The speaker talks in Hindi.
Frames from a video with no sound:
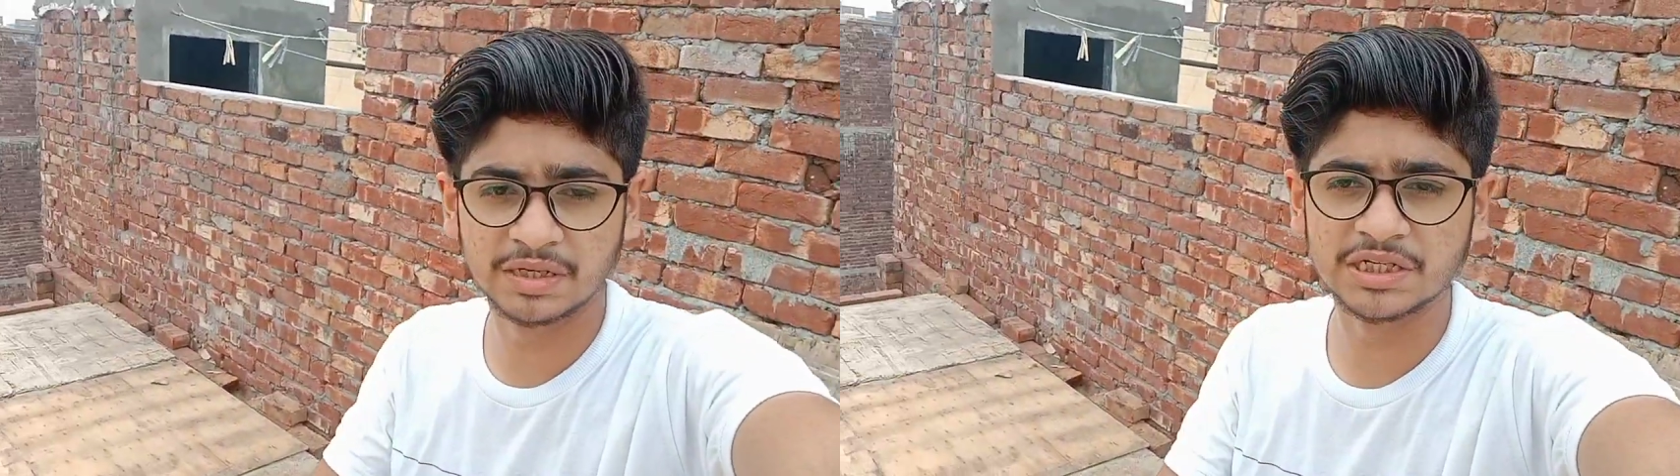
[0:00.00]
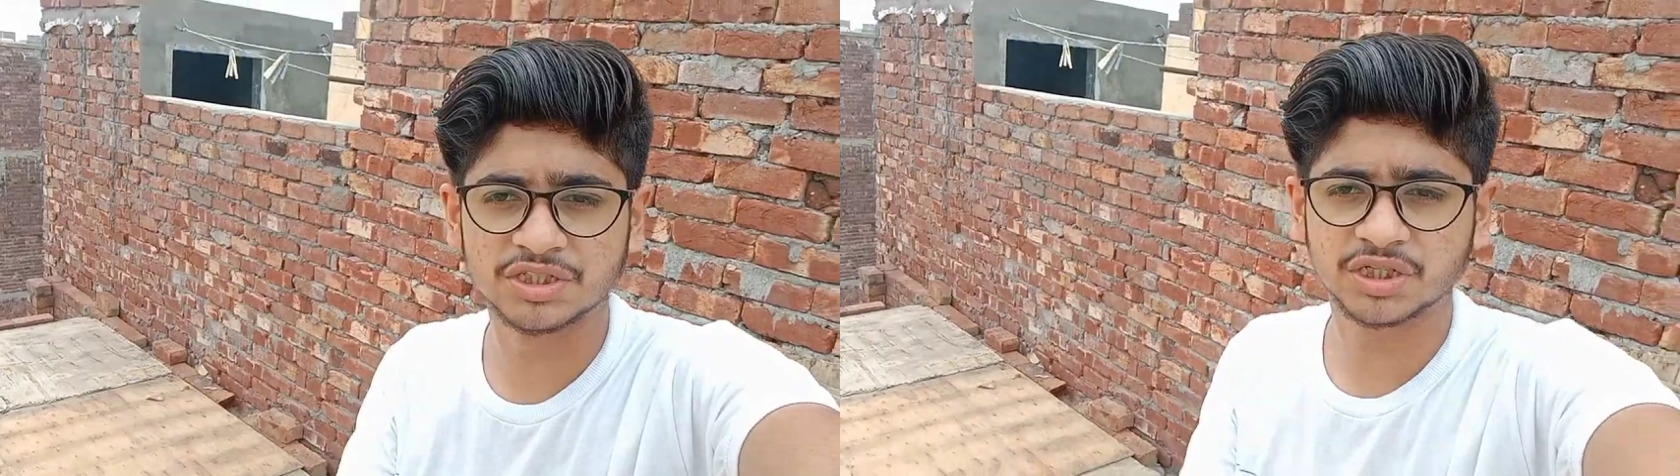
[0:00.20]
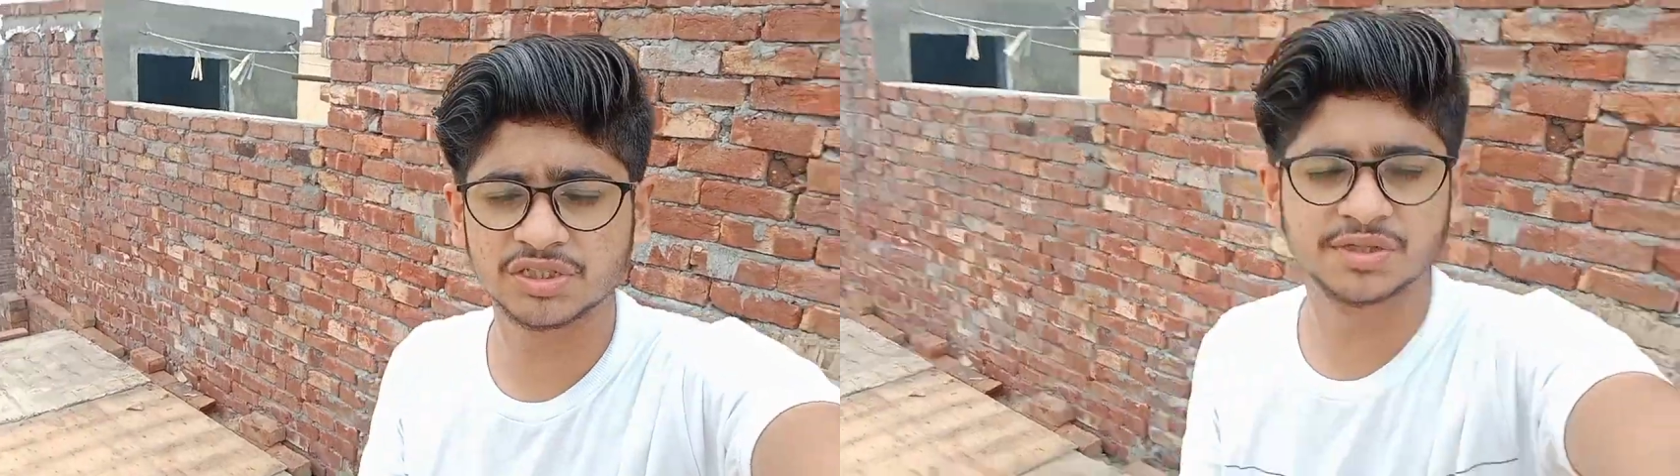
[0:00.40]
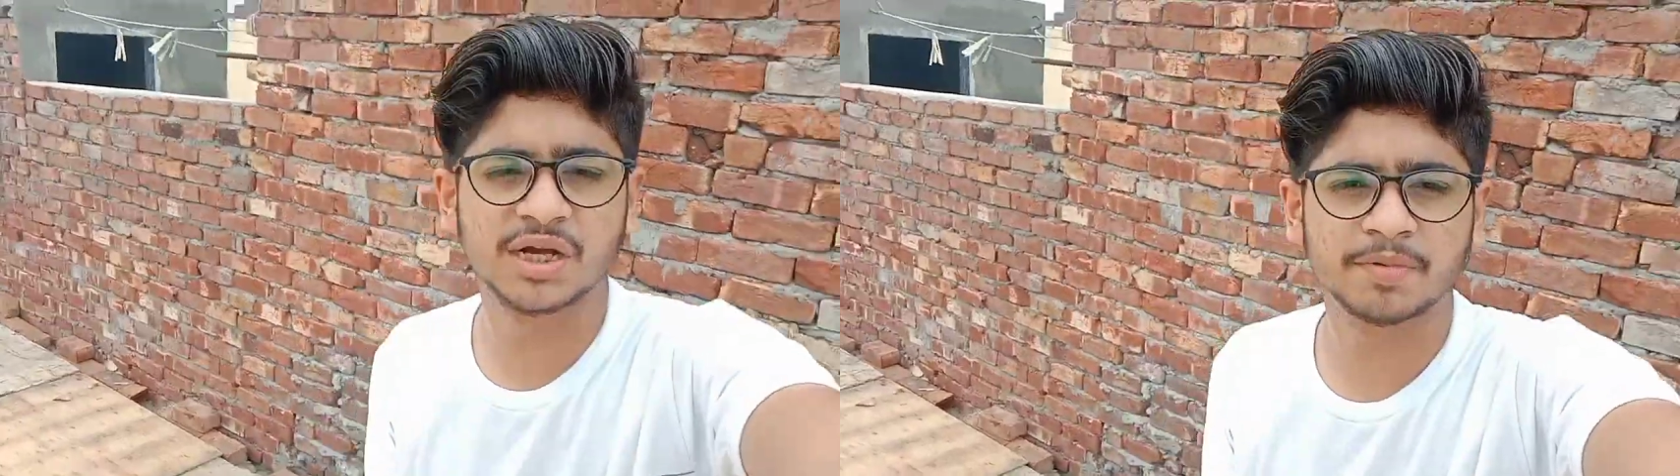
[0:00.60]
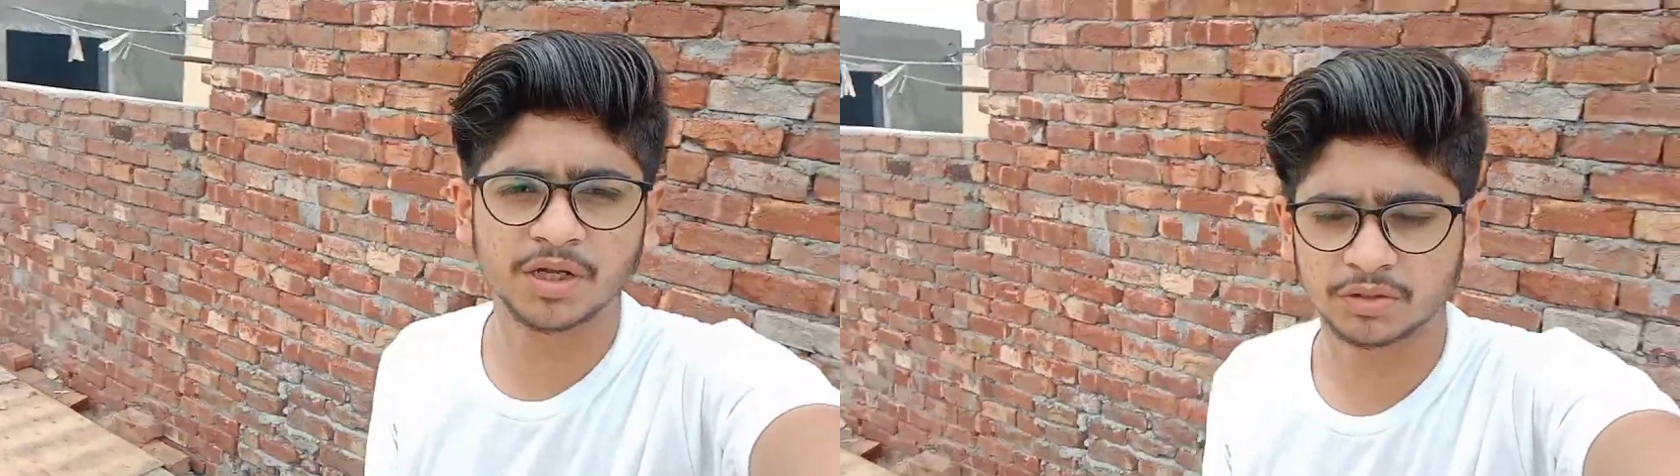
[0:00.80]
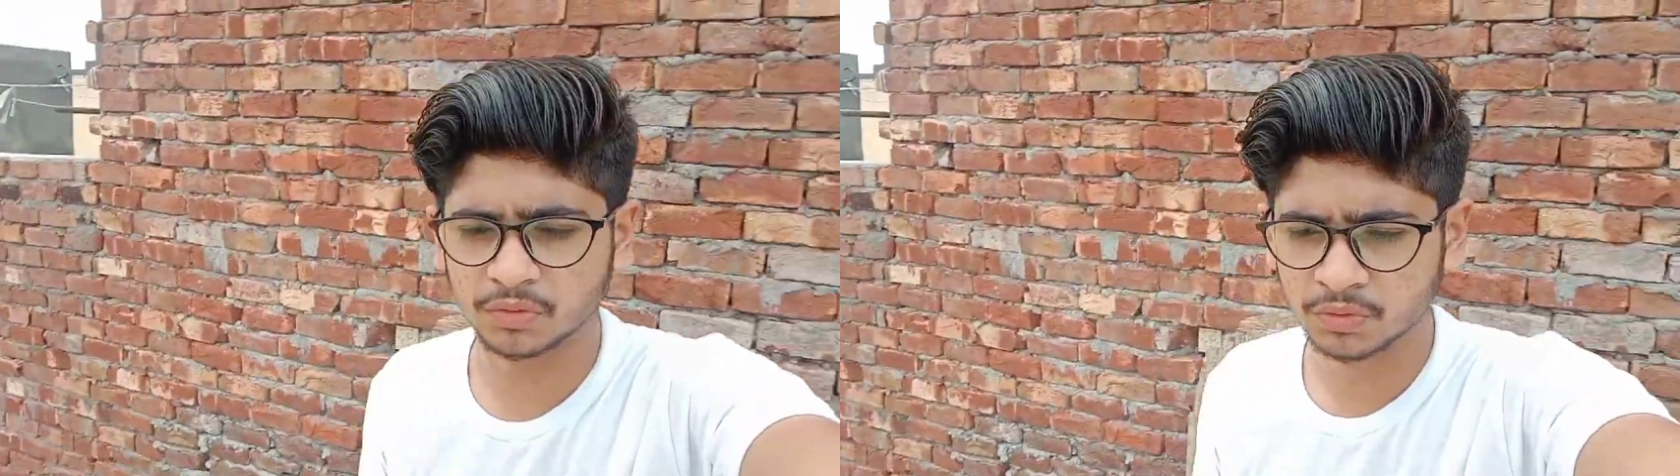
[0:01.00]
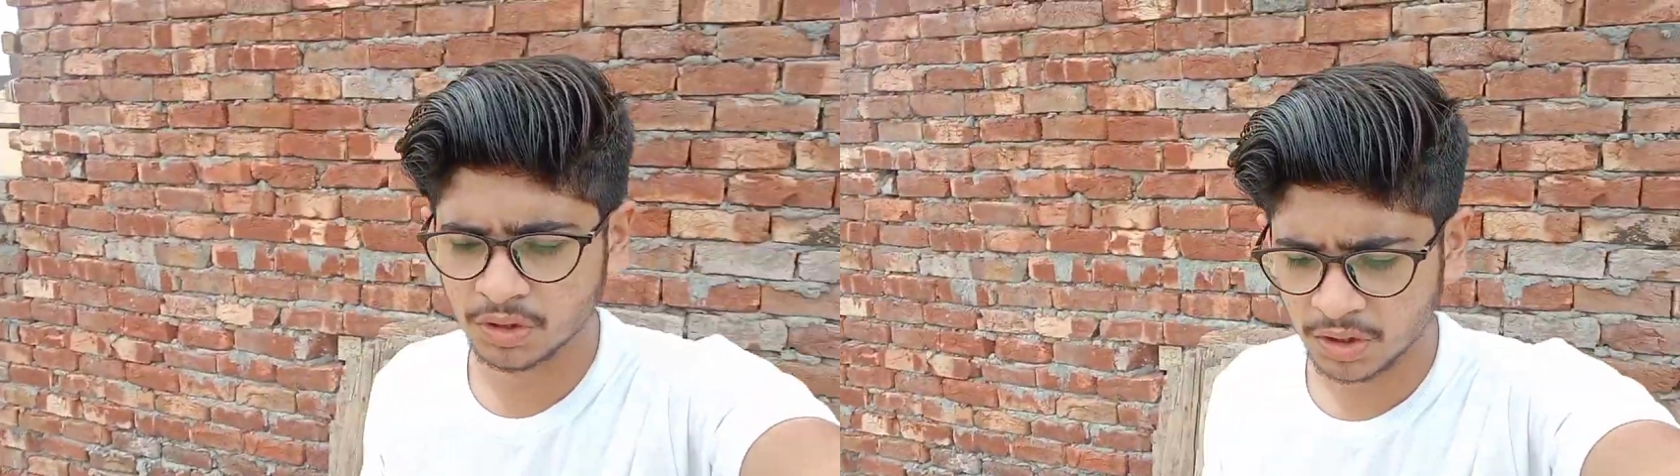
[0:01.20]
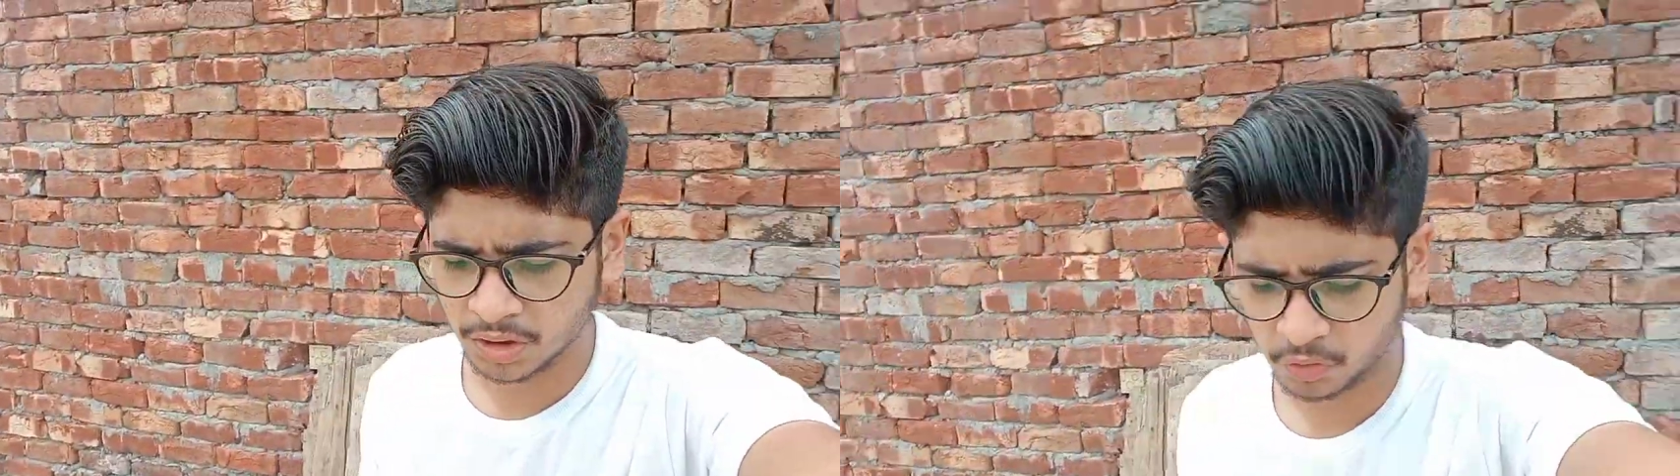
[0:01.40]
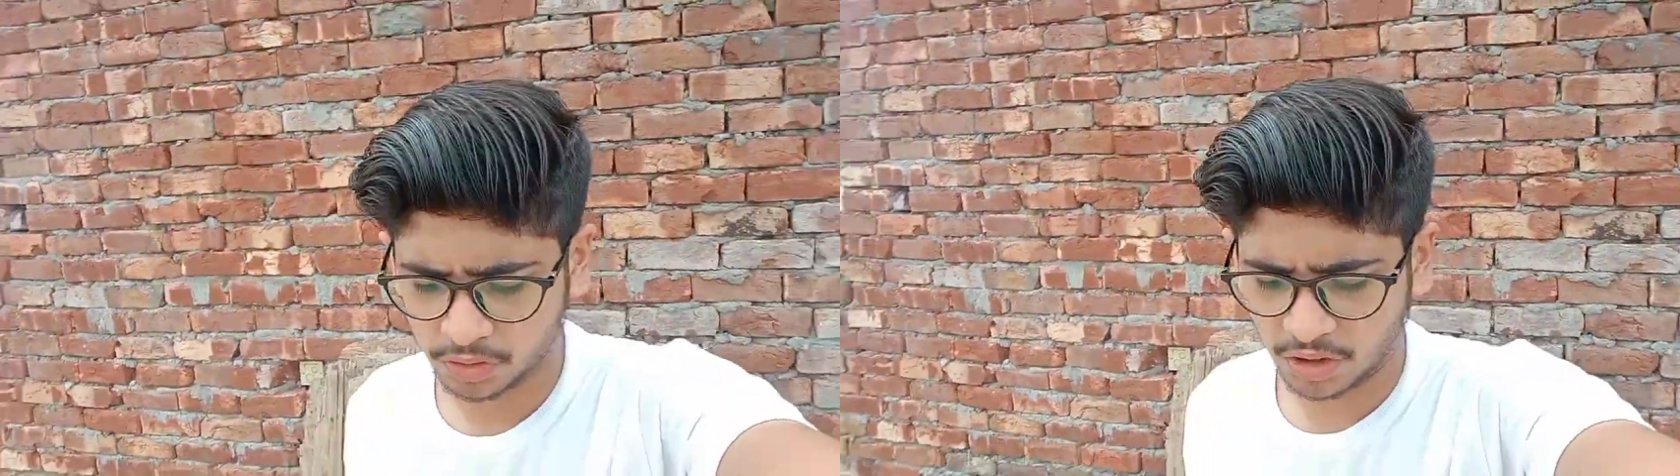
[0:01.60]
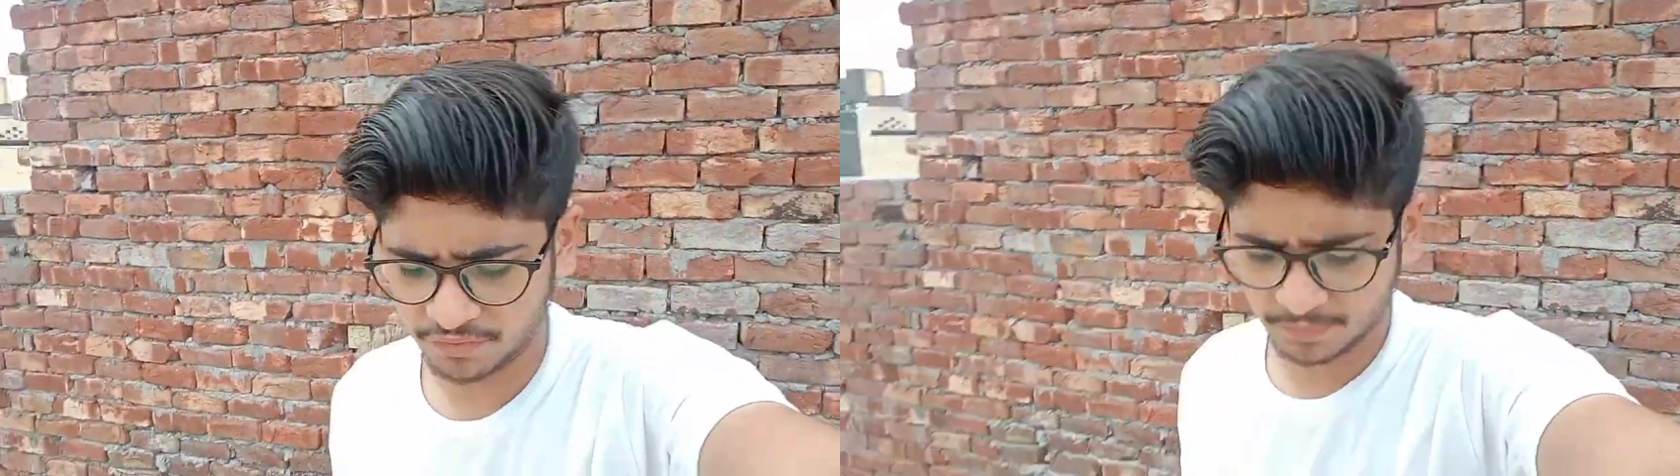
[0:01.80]
कि मैं नीचे किस जगह पे रखता हूँ
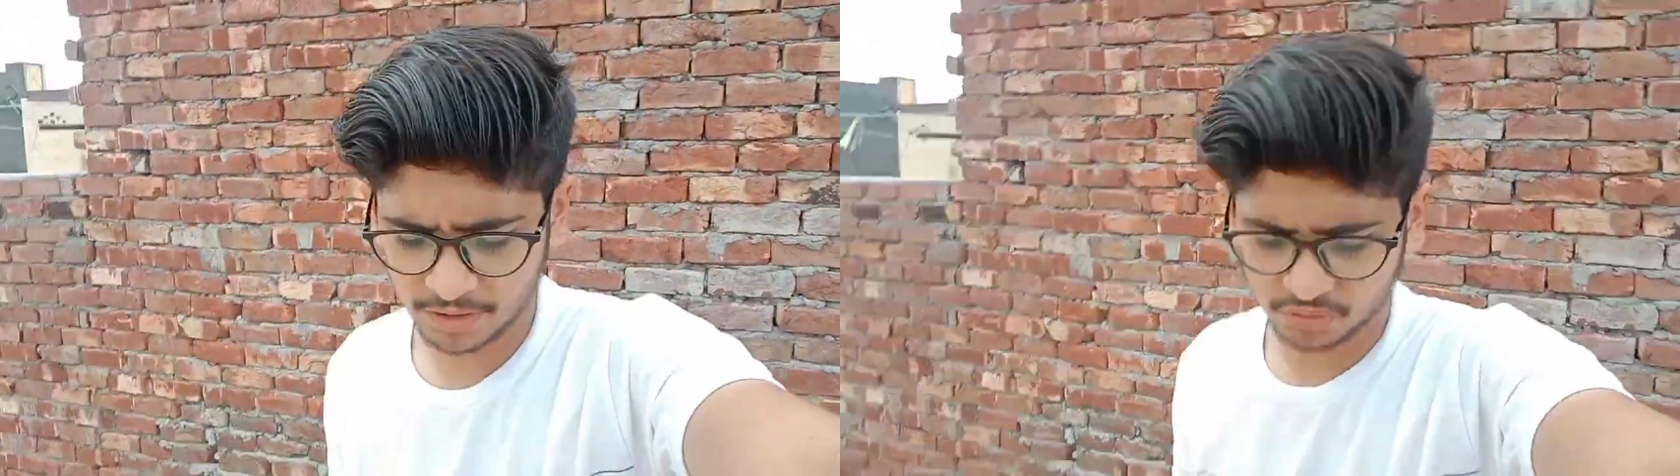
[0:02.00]
फिर काफ़ी